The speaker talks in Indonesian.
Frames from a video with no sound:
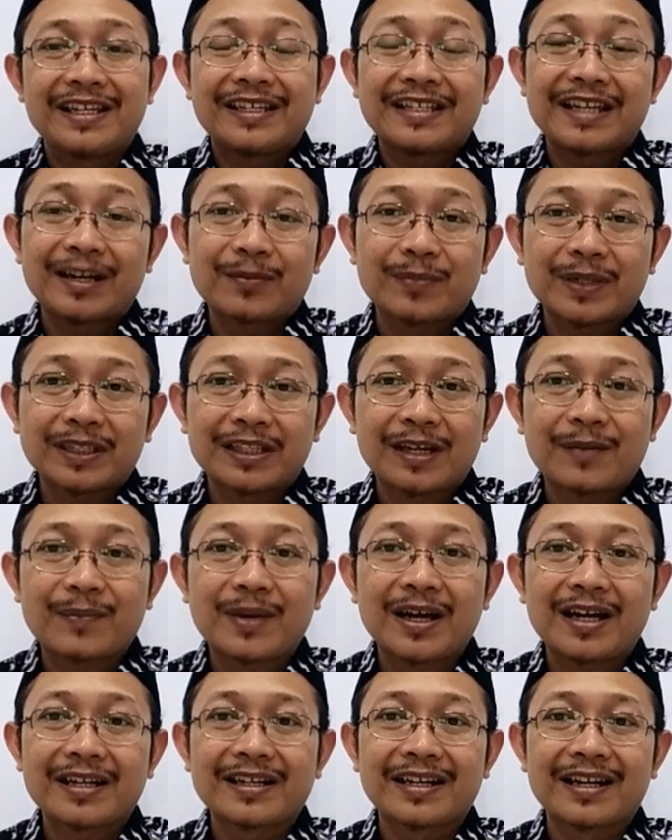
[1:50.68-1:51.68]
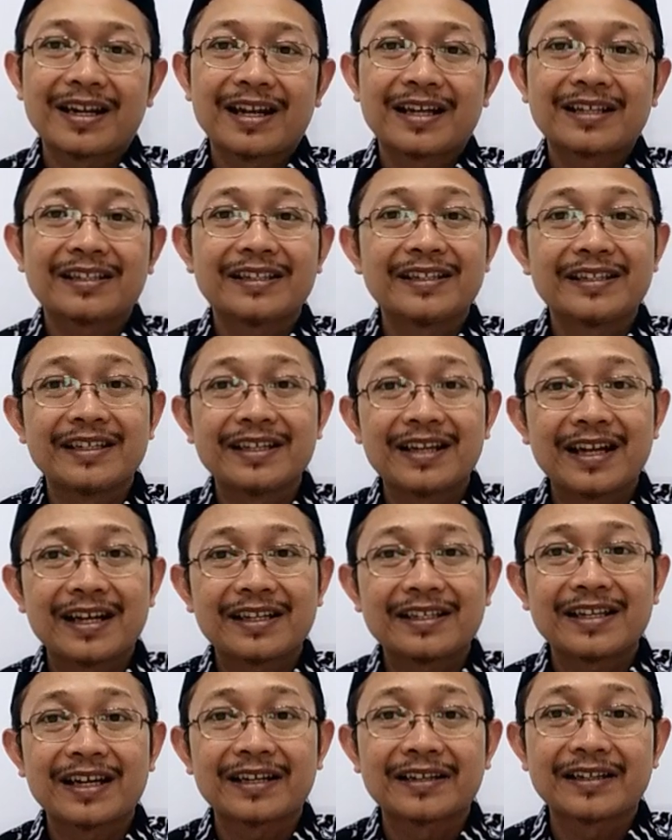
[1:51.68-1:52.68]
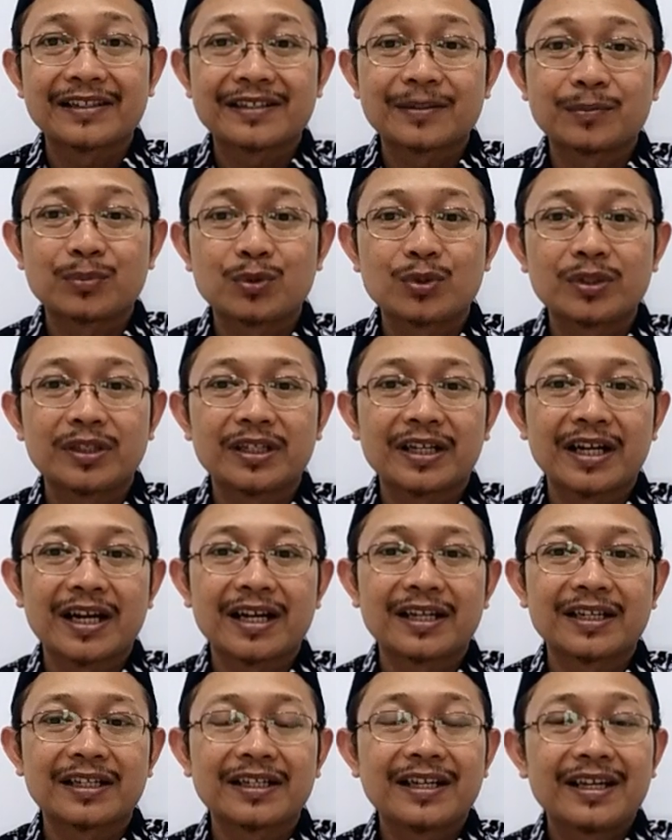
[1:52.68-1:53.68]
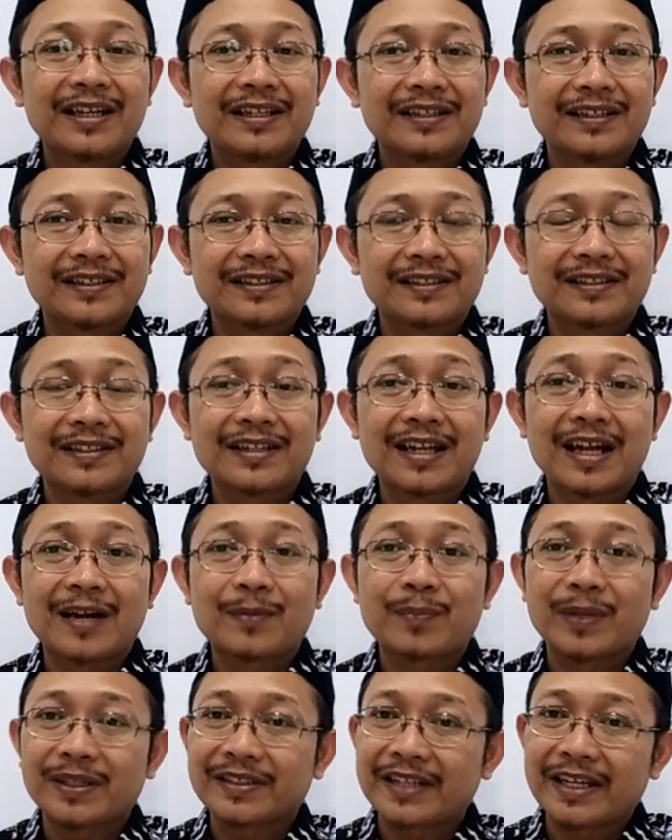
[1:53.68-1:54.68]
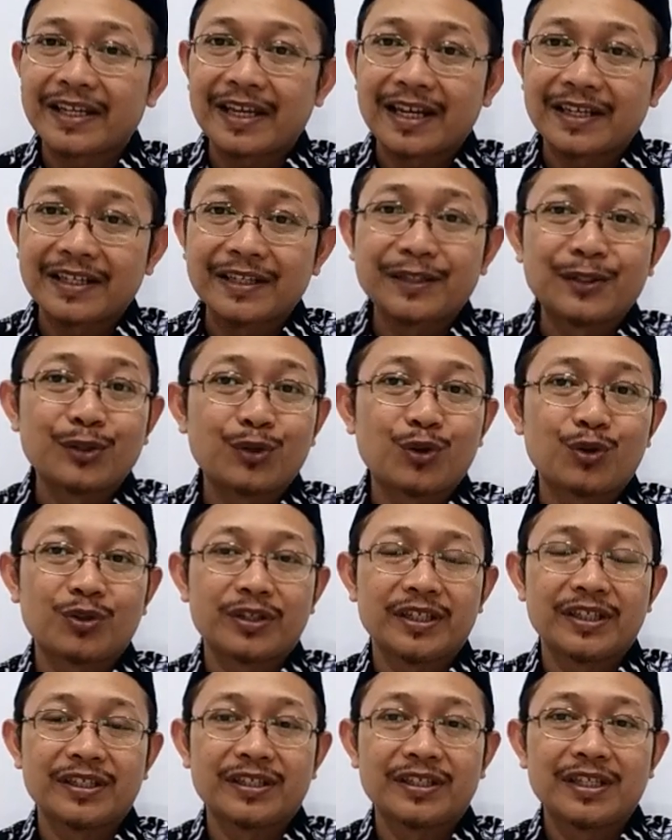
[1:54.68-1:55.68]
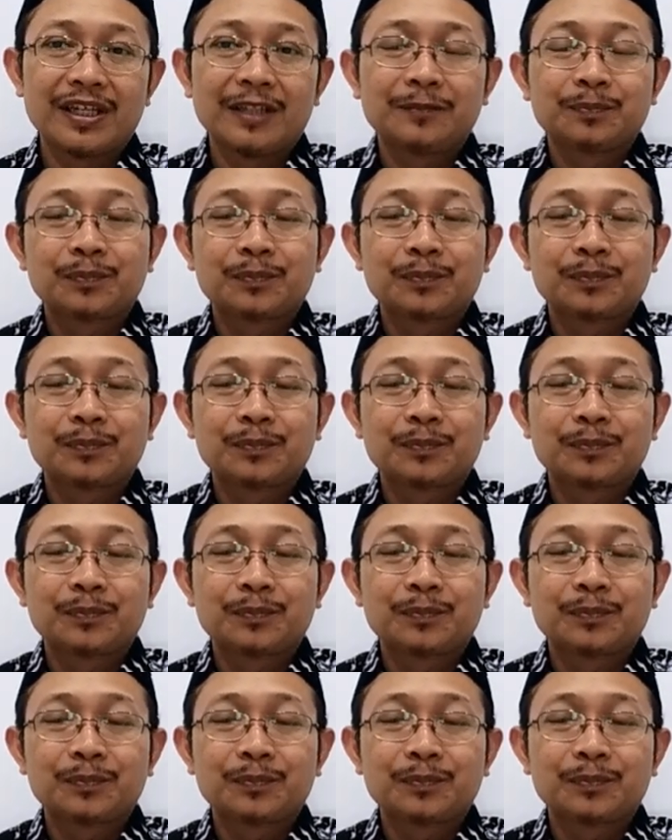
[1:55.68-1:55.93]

Yang pertama adalah inilah yang disebut dengan istilah persaingan ideologis.